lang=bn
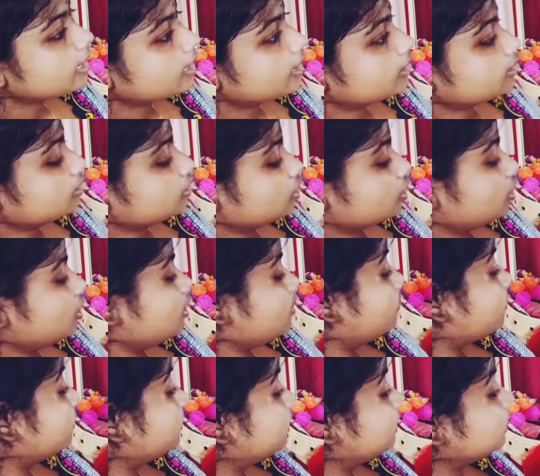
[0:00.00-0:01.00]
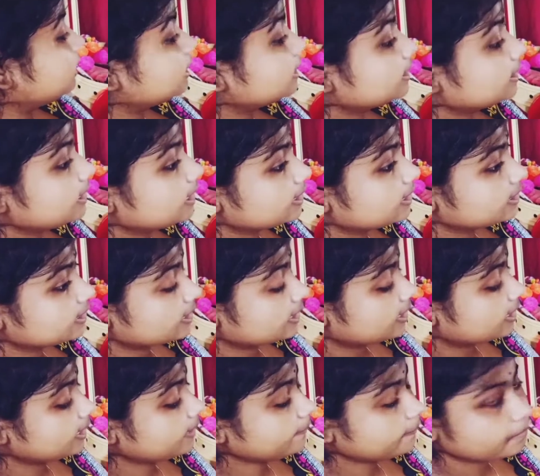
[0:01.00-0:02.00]
আর তলের পর নিচে কি আছে
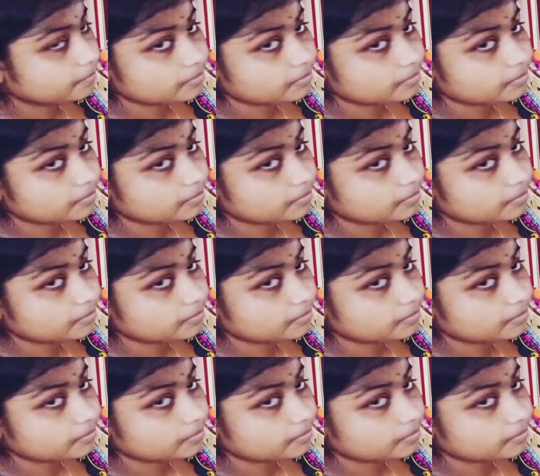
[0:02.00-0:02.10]
দেখায়